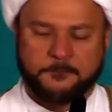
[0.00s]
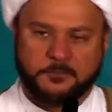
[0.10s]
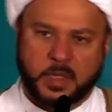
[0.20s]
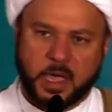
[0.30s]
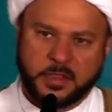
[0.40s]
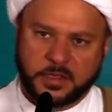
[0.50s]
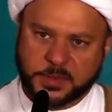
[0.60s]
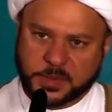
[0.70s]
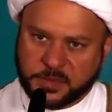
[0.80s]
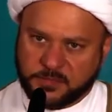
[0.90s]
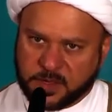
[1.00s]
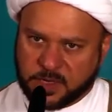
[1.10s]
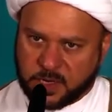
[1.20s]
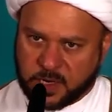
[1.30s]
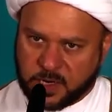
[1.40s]
هذه الصفه
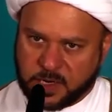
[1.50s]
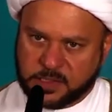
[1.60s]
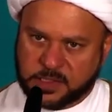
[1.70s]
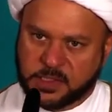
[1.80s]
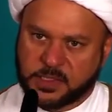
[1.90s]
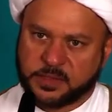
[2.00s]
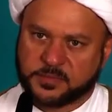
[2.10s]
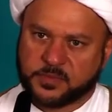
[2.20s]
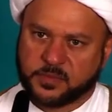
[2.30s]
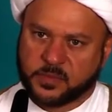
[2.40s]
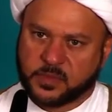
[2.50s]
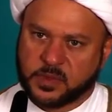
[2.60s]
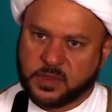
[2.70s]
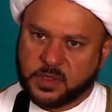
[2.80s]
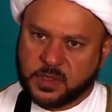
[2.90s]
التي
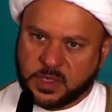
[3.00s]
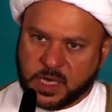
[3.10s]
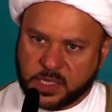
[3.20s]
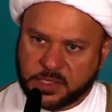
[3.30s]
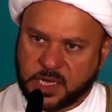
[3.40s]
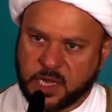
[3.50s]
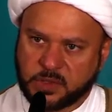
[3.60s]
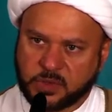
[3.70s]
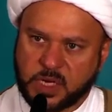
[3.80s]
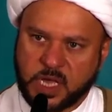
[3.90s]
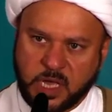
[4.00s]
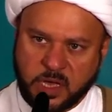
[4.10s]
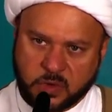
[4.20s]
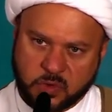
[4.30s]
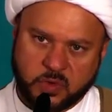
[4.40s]
يحتاج
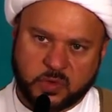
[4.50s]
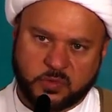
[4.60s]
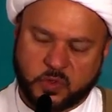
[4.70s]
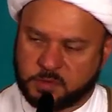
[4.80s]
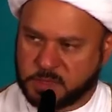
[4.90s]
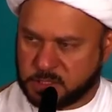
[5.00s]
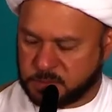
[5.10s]
لها كل مؤمن